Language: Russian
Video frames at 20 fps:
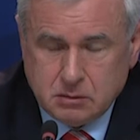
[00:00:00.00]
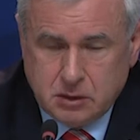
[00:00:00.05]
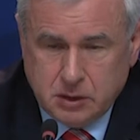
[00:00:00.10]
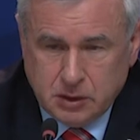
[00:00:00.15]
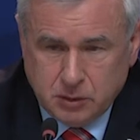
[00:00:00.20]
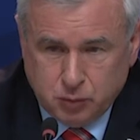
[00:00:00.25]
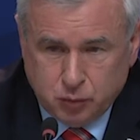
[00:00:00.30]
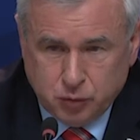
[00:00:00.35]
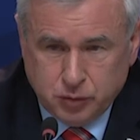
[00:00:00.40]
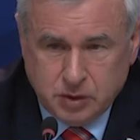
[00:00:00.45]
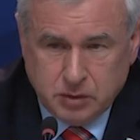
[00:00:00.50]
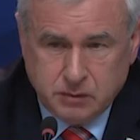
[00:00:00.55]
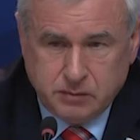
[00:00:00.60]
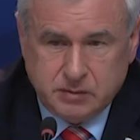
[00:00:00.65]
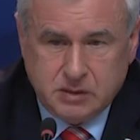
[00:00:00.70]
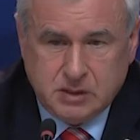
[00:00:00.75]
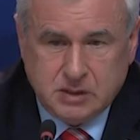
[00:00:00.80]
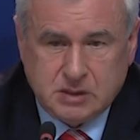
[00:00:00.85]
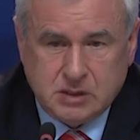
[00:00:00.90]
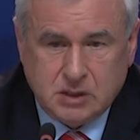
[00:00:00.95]
трибуне в
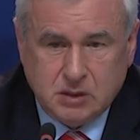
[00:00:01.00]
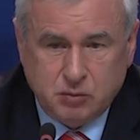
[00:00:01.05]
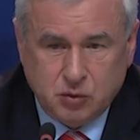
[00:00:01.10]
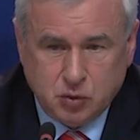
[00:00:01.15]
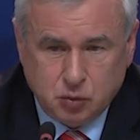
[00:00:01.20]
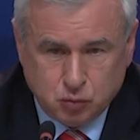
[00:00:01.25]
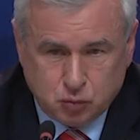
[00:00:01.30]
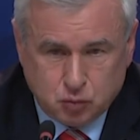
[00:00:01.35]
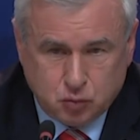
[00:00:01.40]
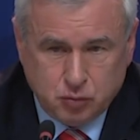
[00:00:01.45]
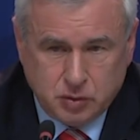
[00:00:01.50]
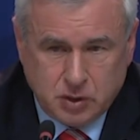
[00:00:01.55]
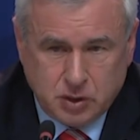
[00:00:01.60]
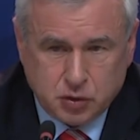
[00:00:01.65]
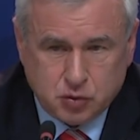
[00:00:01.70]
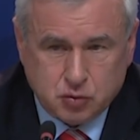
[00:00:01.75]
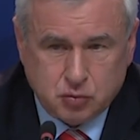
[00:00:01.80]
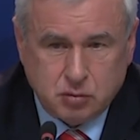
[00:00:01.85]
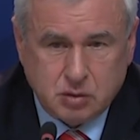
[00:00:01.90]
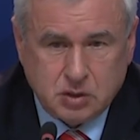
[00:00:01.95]
10-минутку
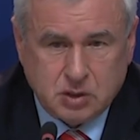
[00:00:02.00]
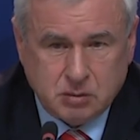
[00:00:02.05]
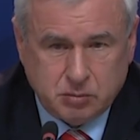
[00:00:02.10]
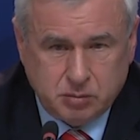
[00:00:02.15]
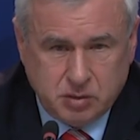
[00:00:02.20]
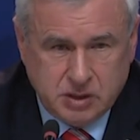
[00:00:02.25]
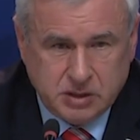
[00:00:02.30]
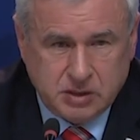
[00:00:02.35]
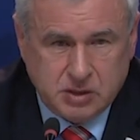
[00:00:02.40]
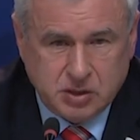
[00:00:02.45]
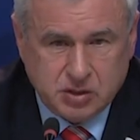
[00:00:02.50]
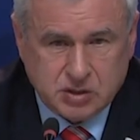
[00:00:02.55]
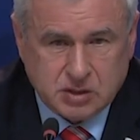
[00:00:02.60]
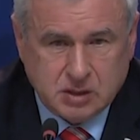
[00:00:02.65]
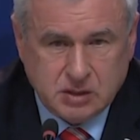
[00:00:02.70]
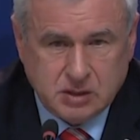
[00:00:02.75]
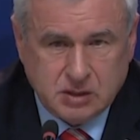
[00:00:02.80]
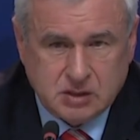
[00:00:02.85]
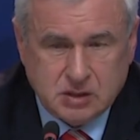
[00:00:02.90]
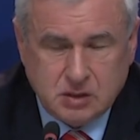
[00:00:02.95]
нашу, это
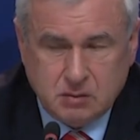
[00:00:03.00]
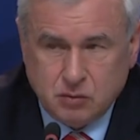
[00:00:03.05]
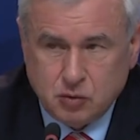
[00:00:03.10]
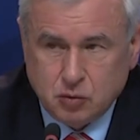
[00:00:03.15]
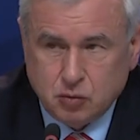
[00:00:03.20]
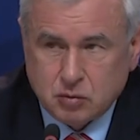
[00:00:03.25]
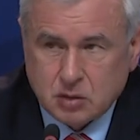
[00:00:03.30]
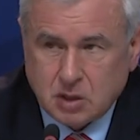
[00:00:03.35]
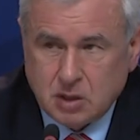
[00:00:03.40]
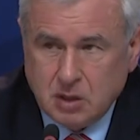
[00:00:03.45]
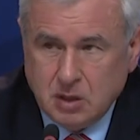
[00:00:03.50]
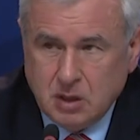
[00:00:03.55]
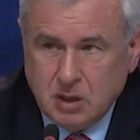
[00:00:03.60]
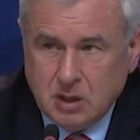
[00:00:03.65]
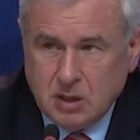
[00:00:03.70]
политическая 10-минутка,